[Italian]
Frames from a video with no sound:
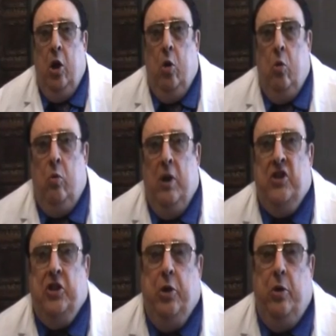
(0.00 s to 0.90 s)
una
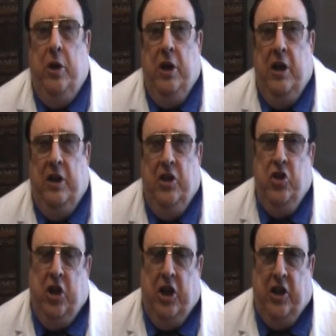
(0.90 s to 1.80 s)
signorina di
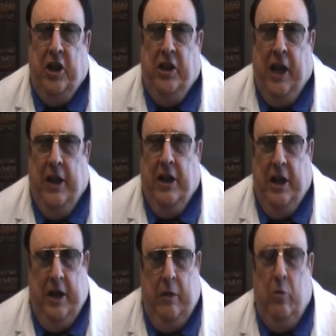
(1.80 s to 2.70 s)
circa 30 anni,
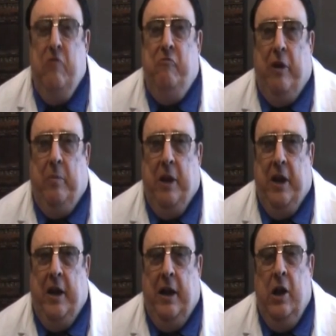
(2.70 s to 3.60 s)
era
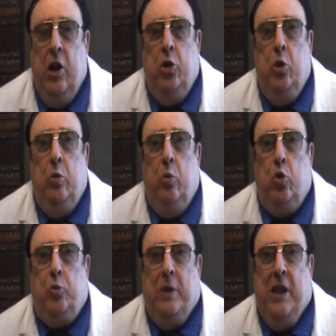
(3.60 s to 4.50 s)
un'infermiera di un
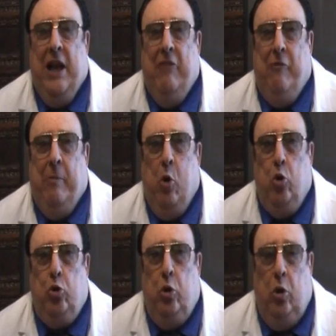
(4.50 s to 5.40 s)
ospedale
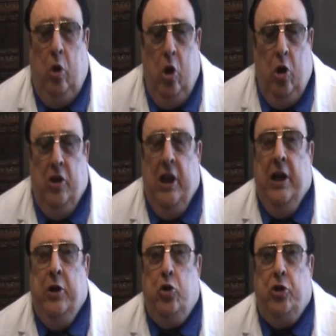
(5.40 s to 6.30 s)
famoso nelle
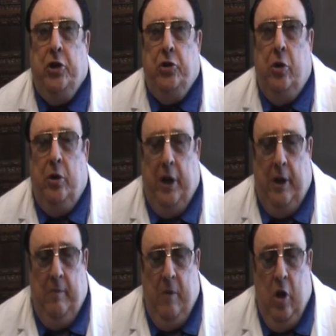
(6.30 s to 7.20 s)
nostre zone.
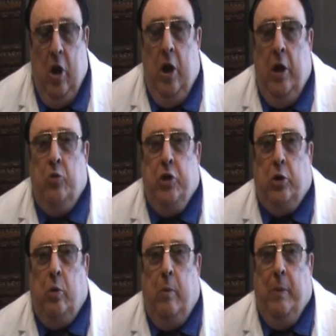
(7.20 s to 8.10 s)
A un
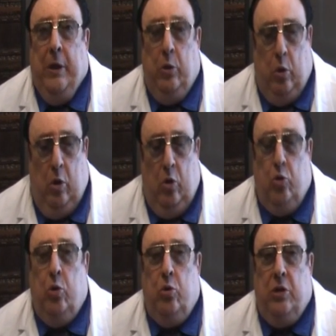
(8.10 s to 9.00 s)
certo momento
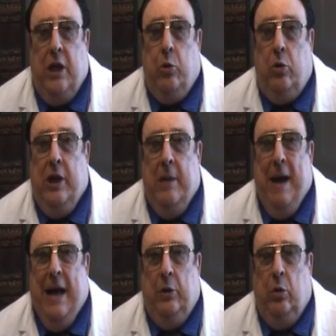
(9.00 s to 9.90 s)
sono stato
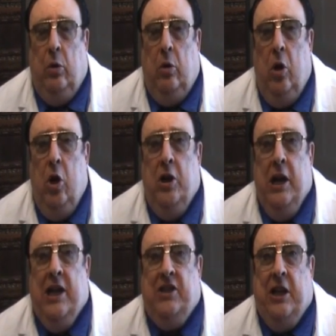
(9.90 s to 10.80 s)
chiamato
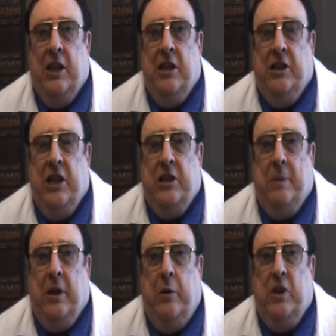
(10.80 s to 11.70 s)
nella sala d'attesa
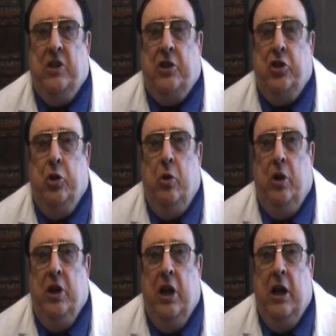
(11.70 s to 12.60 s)
perché questa
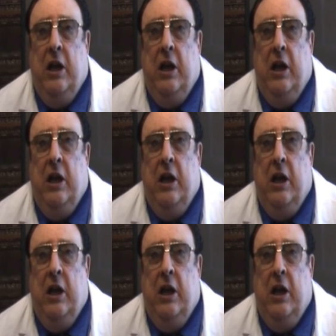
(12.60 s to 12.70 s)
signorina